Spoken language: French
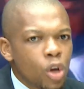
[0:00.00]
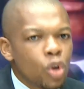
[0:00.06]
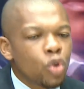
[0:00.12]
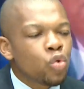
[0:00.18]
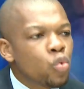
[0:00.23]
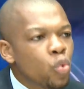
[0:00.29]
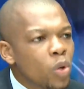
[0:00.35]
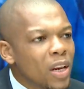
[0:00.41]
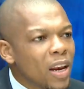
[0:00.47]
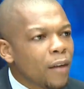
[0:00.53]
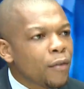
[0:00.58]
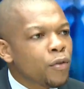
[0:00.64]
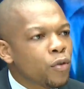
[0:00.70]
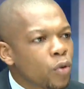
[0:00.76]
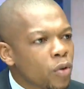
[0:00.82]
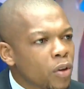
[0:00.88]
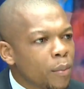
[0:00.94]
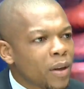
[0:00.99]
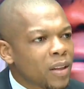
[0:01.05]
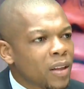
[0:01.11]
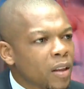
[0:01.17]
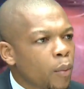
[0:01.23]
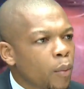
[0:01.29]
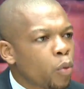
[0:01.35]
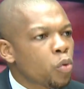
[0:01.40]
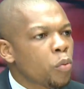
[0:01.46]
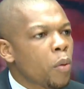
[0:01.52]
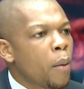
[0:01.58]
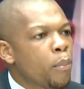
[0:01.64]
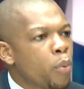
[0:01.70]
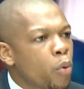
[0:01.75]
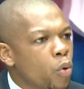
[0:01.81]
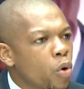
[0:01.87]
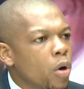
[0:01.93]
suit la vision de Matata pour le
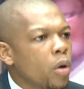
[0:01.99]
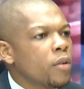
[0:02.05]
Mapon.